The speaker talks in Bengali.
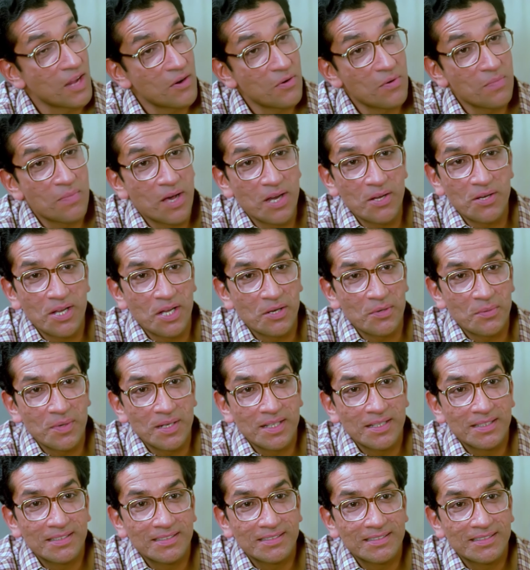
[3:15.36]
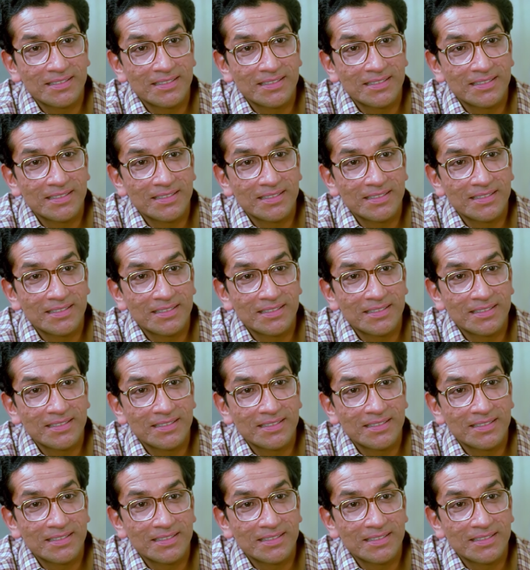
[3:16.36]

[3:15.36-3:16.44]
দারুণ ভালো ঠাকুমা